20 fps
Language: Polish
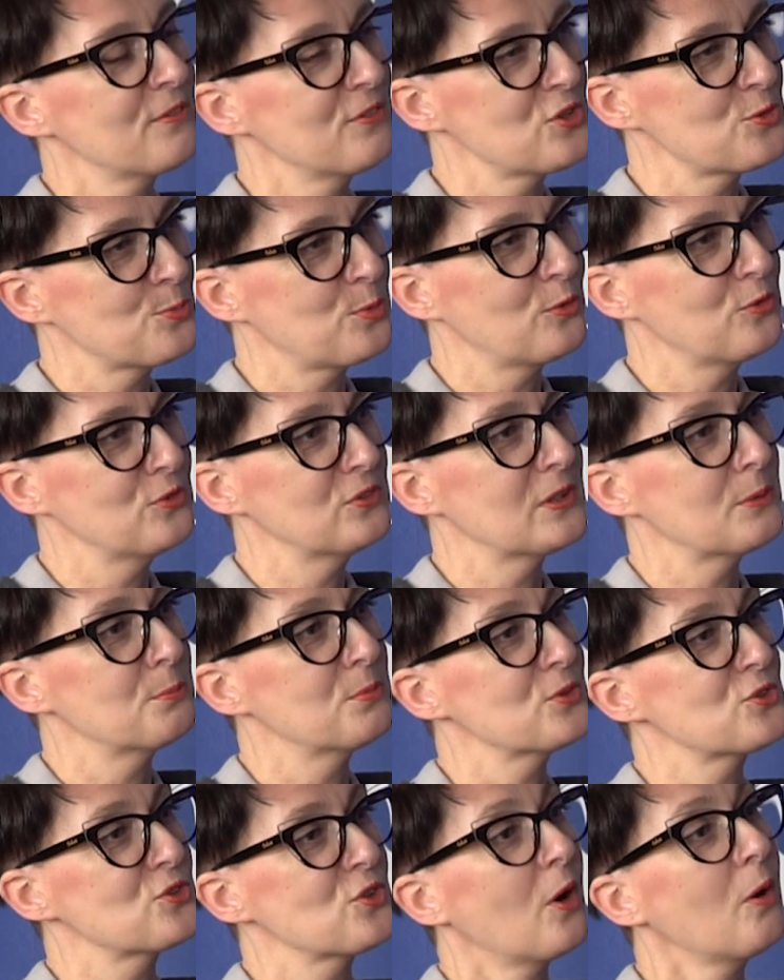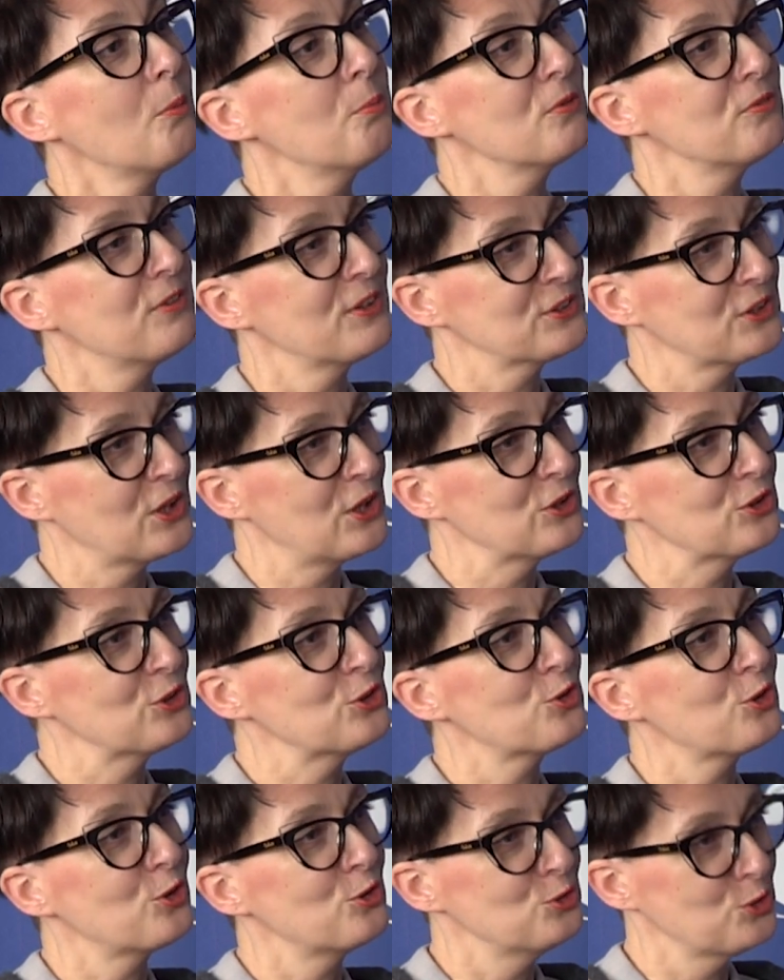wieś powinna być obywateli
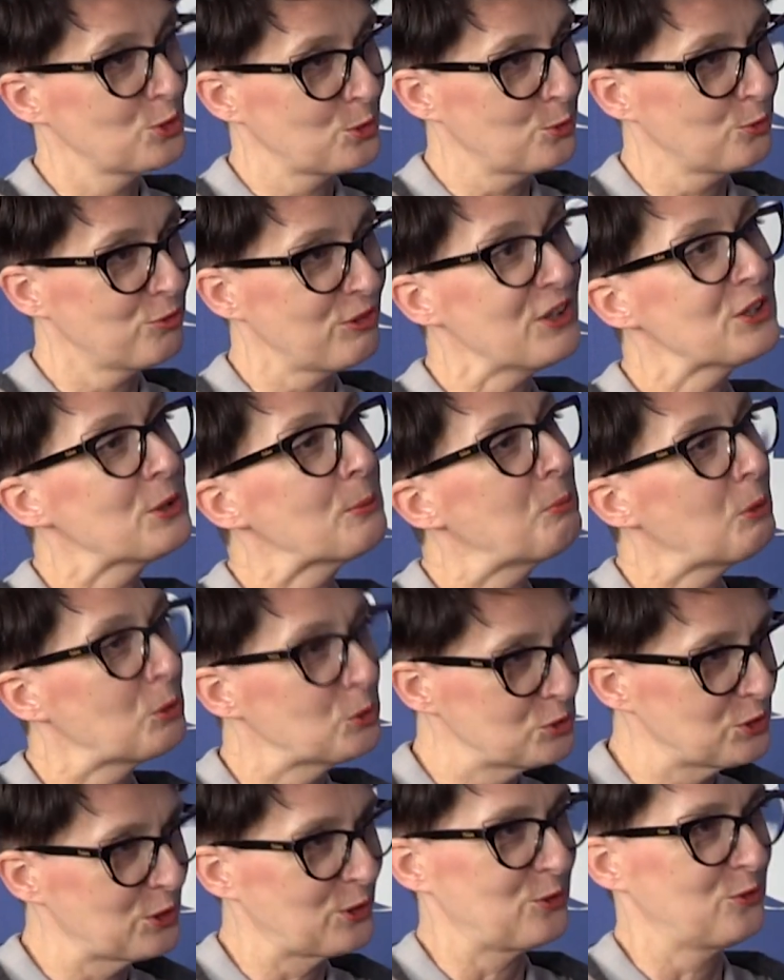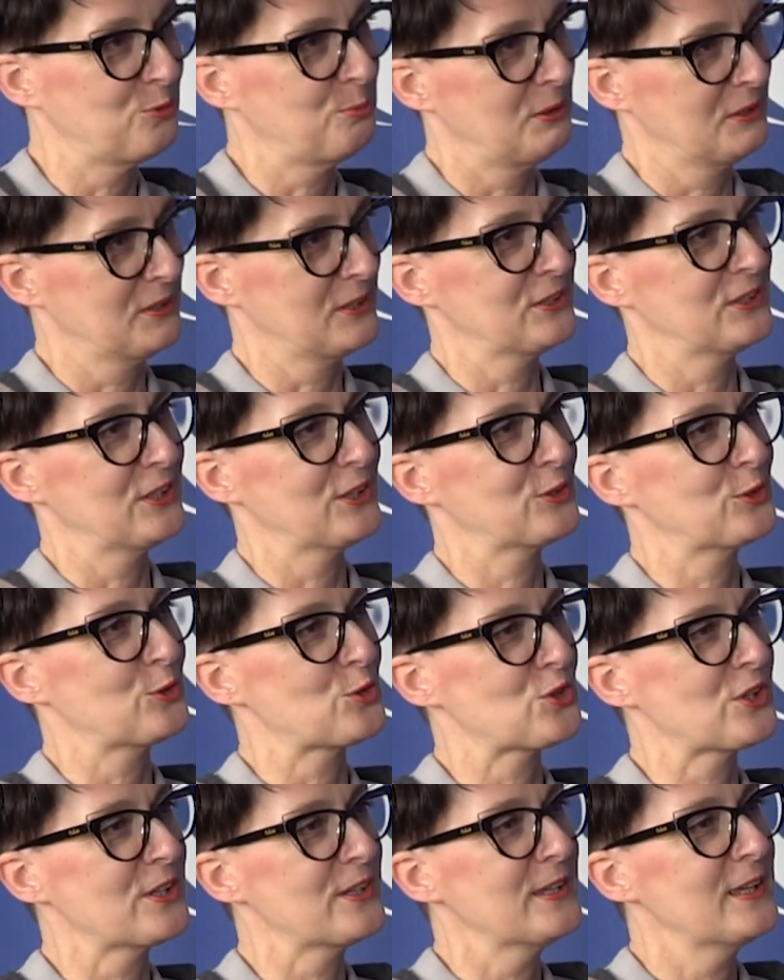i rolników, a nie polityków, panie
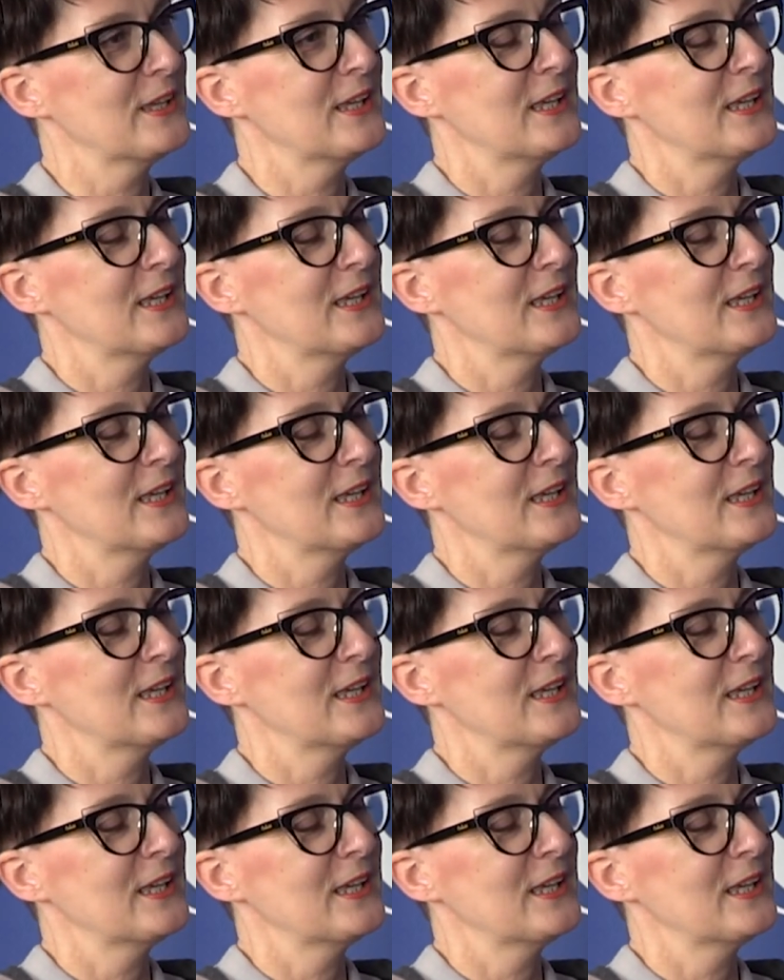redaktorze.